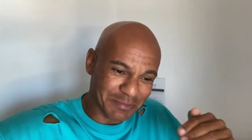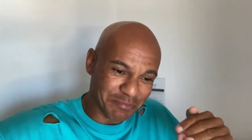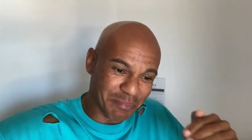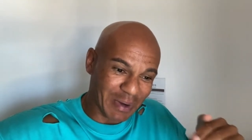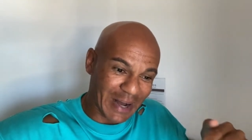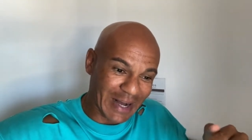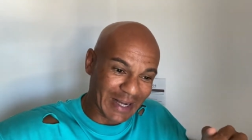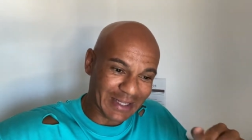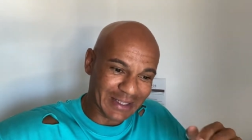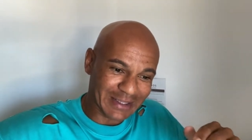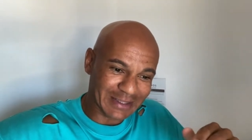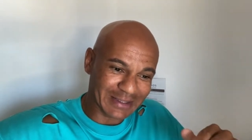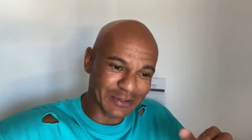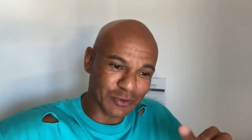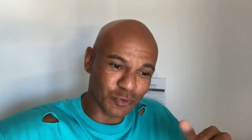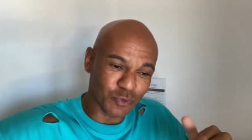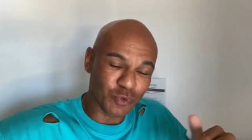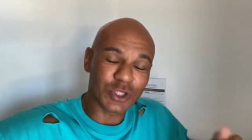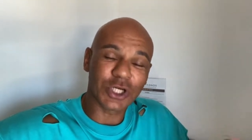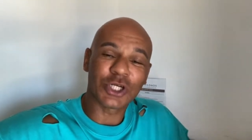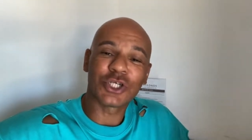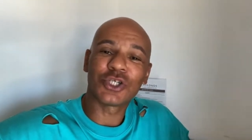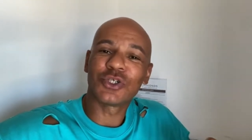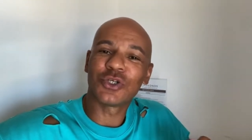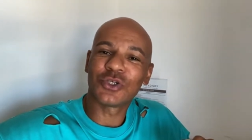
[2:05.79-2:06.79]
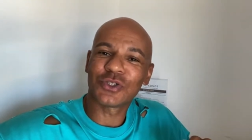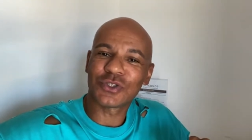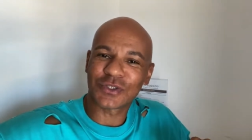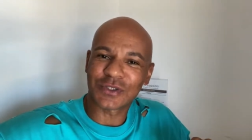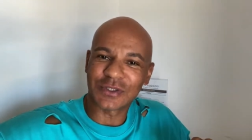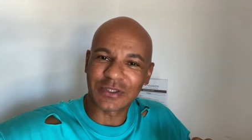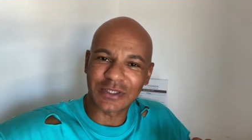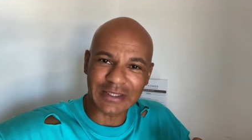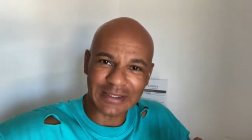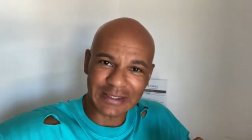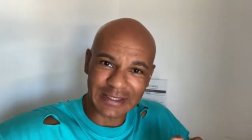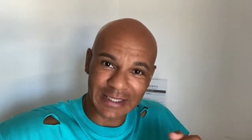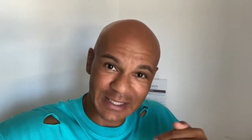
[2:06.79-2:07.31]
die Banken
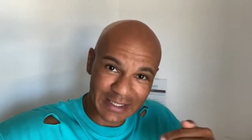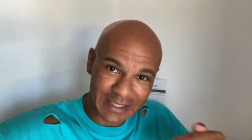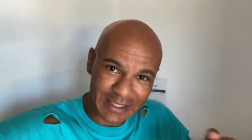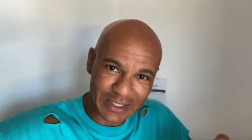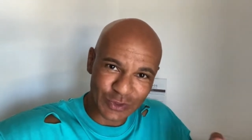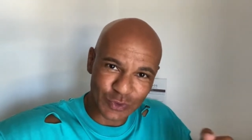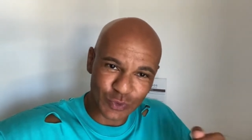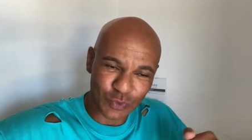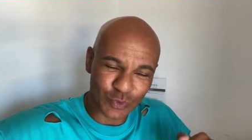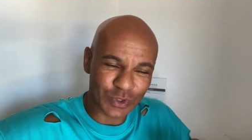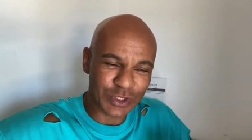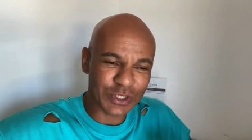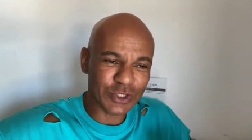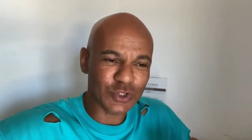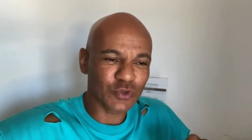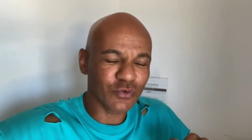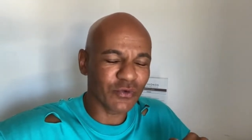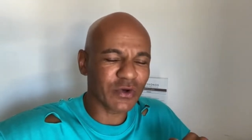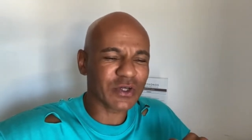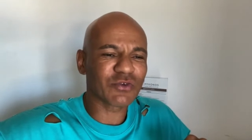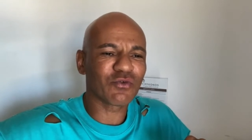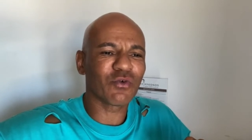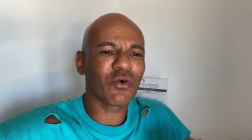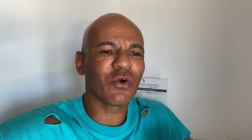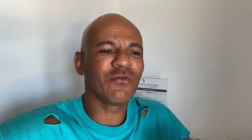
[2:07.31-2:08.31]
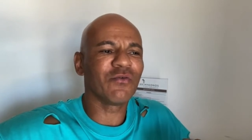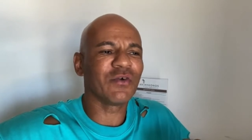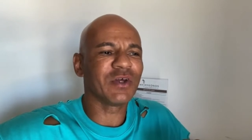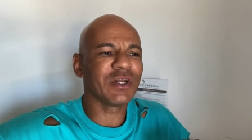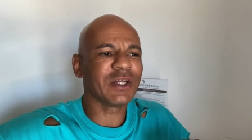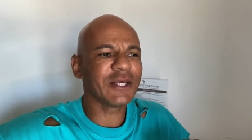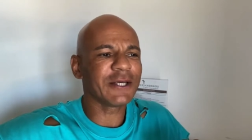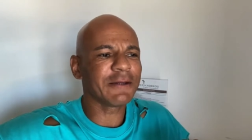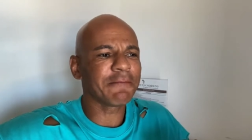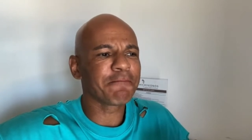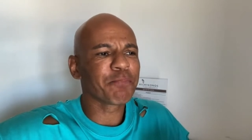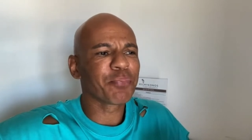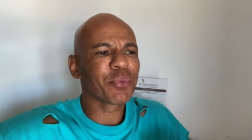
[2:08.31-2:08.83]
unterstützen, das geht ja so nicht, sowas wollen wir
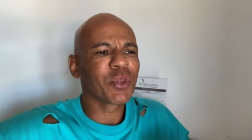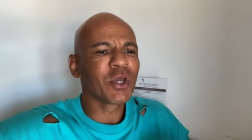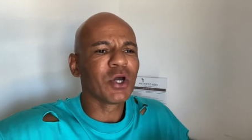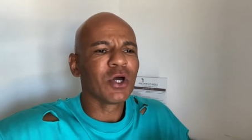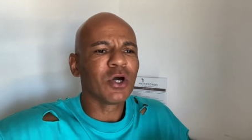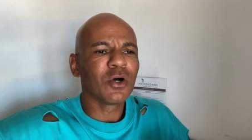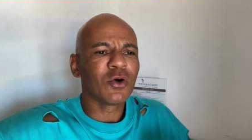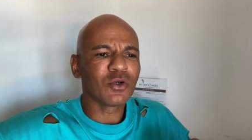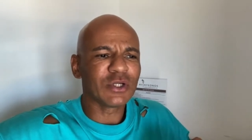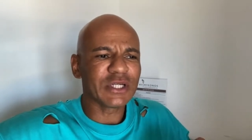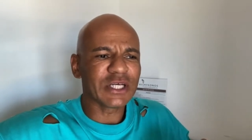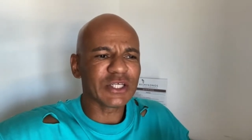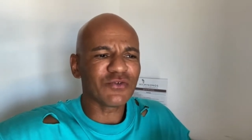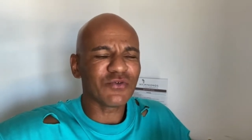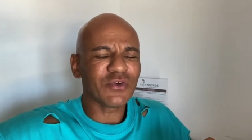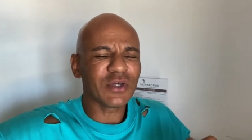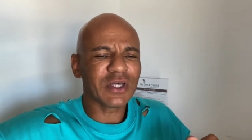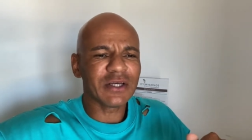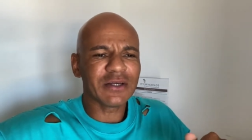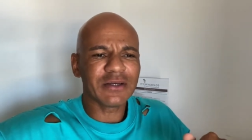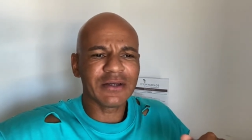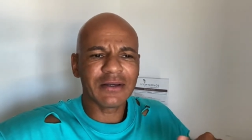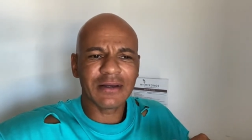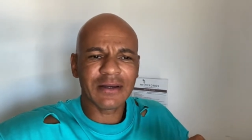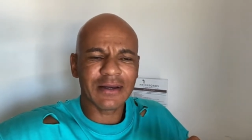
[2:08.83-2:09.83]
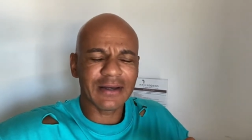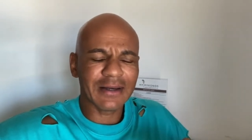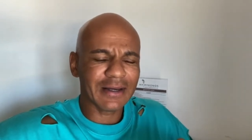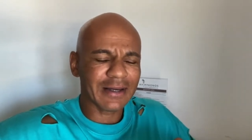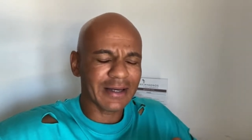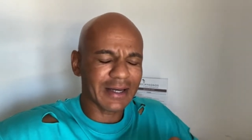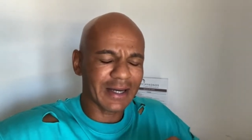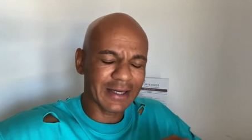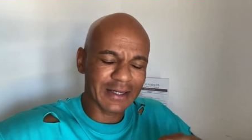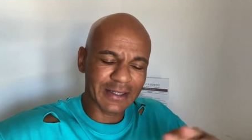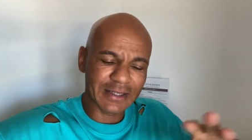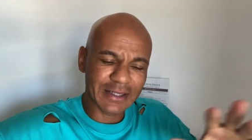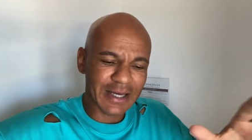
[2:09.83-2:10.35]
nicht. Und deswegen
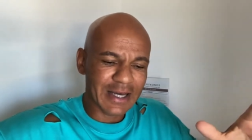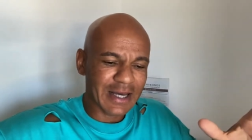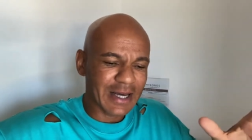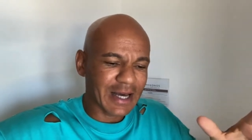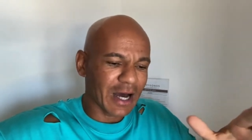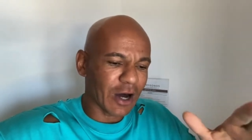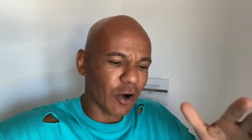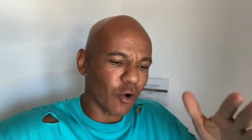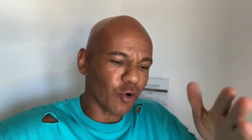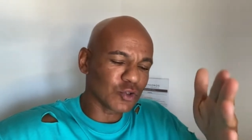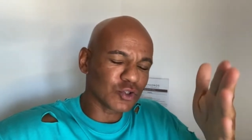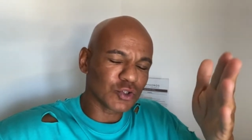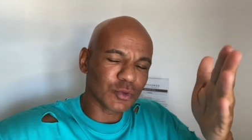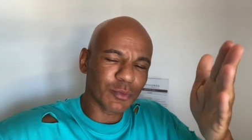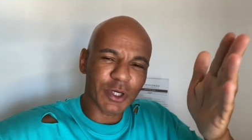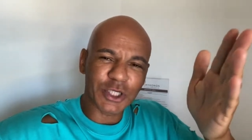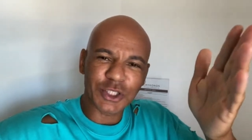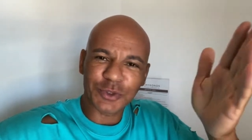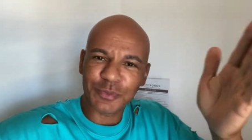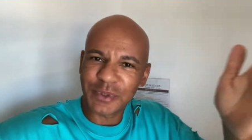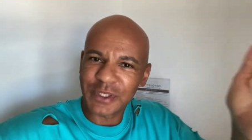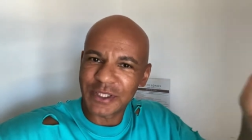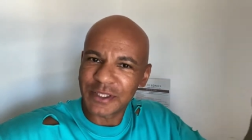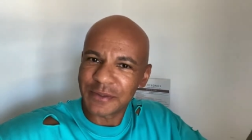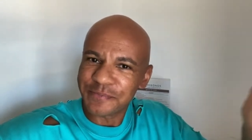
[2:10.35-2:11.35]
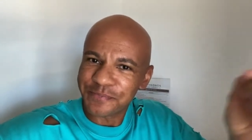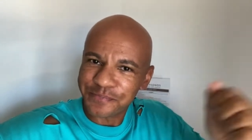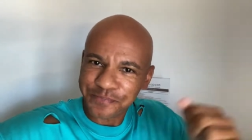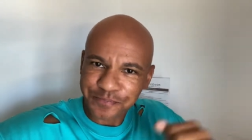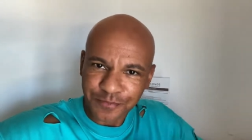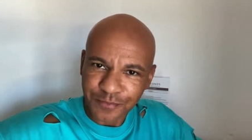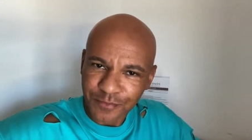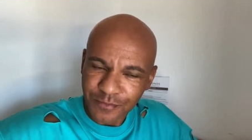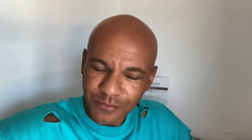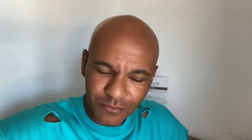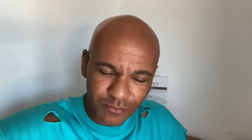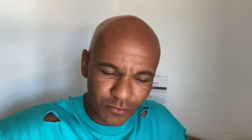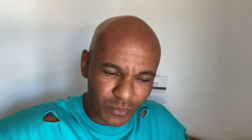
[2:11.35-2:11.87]
auch zum Beispiel
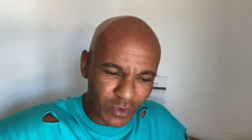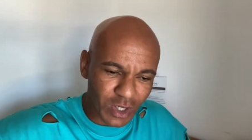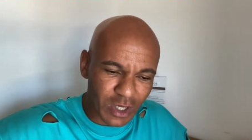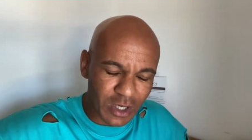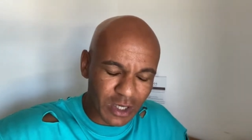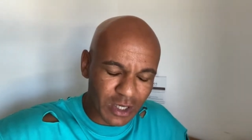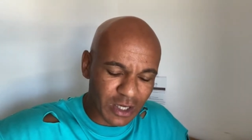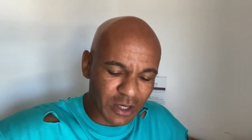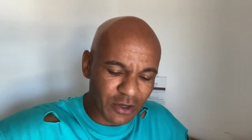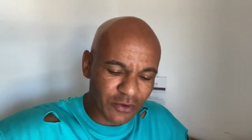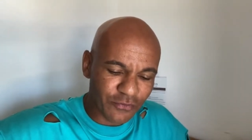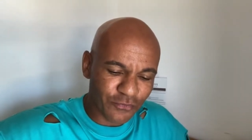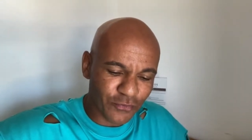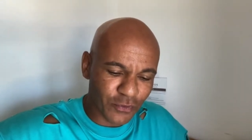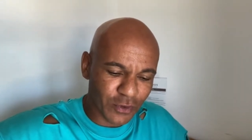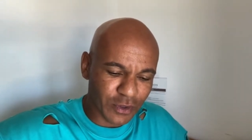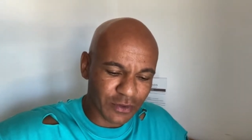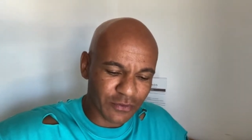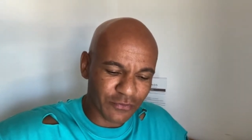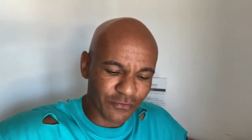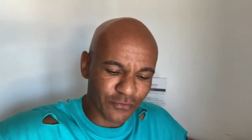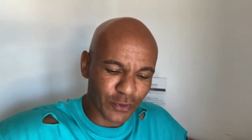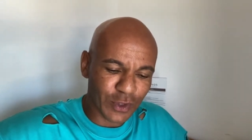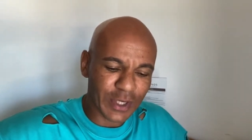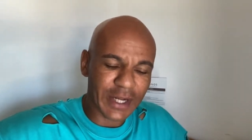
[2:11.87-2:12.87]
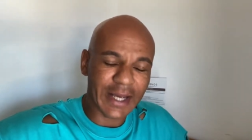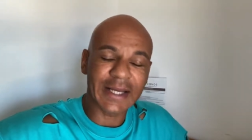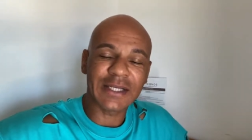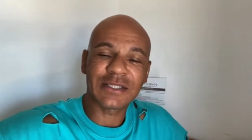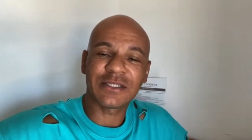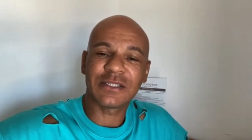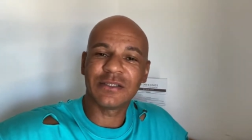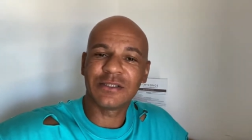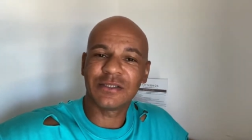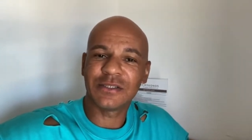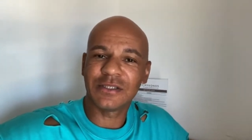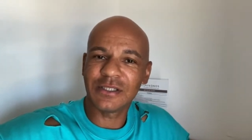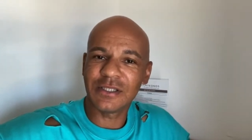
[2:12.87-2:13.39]
äh, von, von der
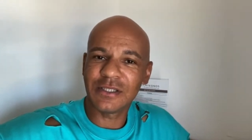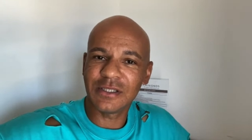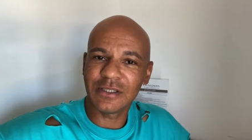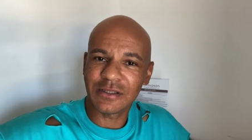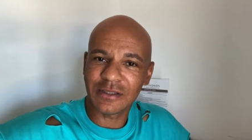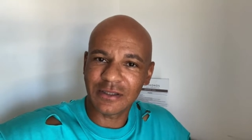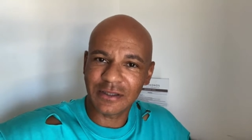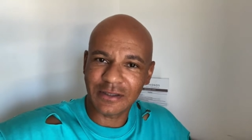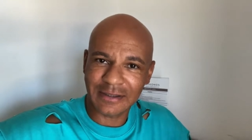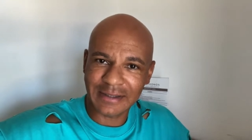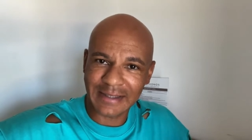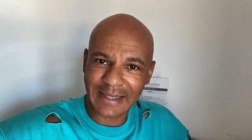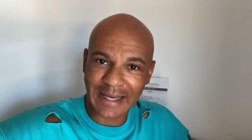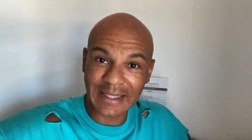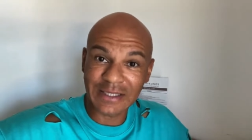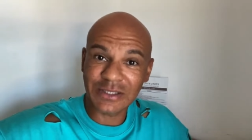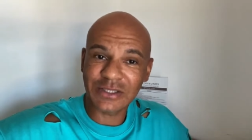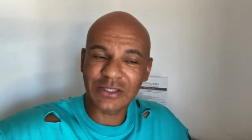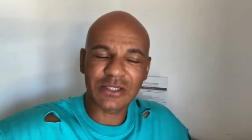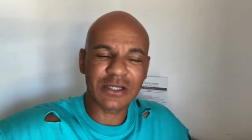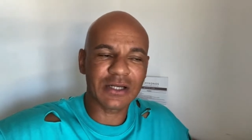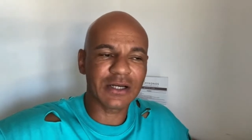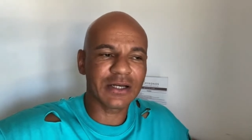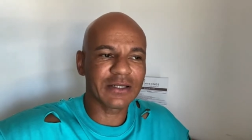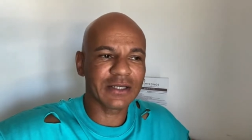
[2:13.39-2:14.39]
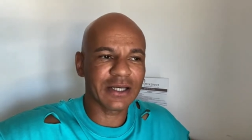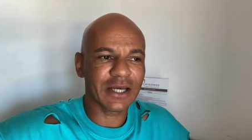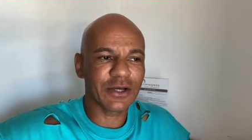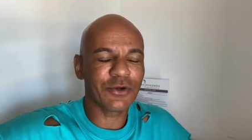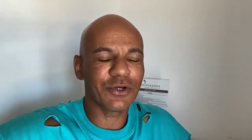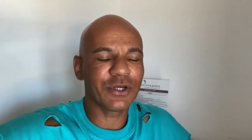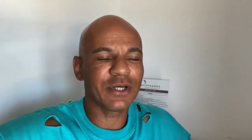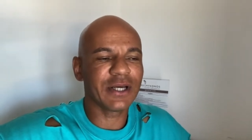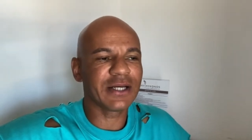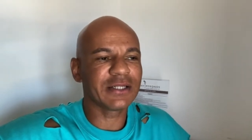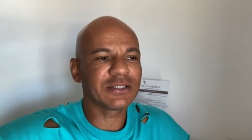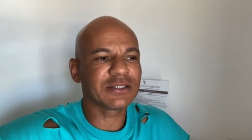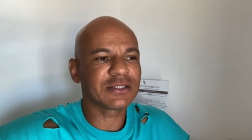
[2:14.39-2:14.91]
SEC, Gensler,
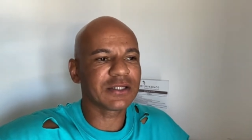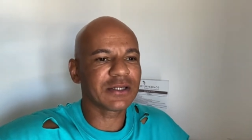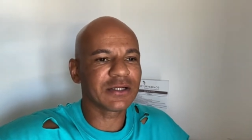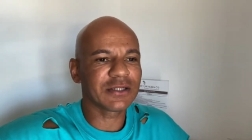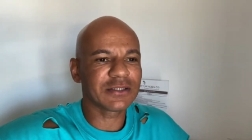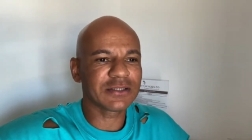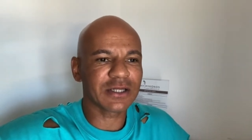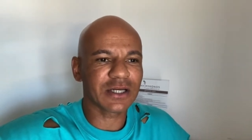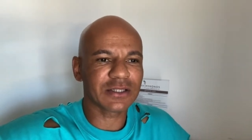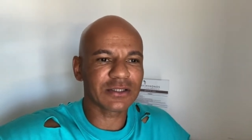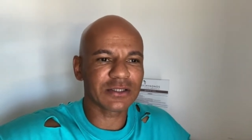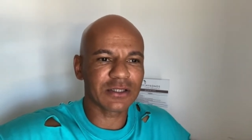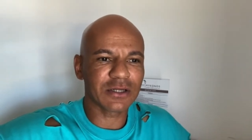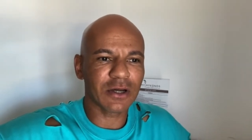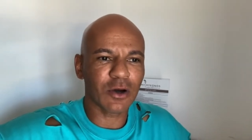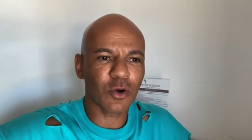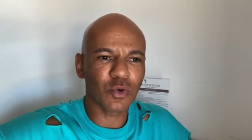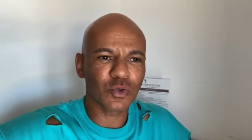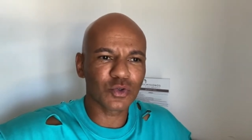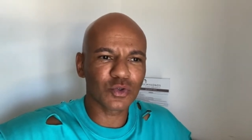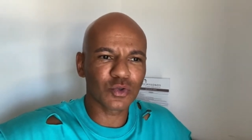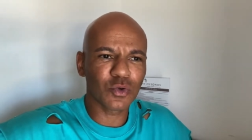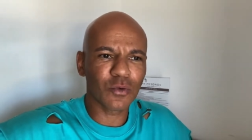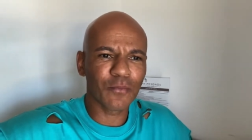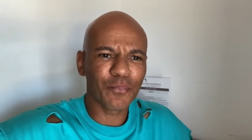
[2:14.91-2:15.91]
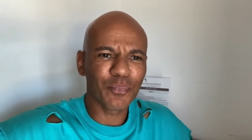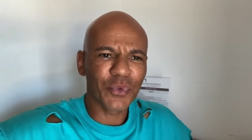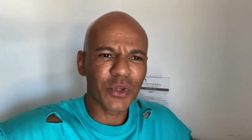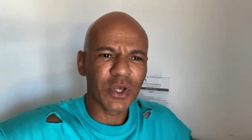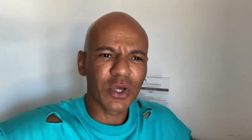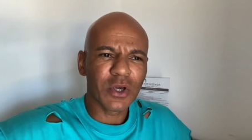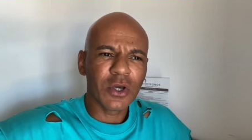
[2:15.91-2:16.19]
Gary Gensler sagt dann auch so,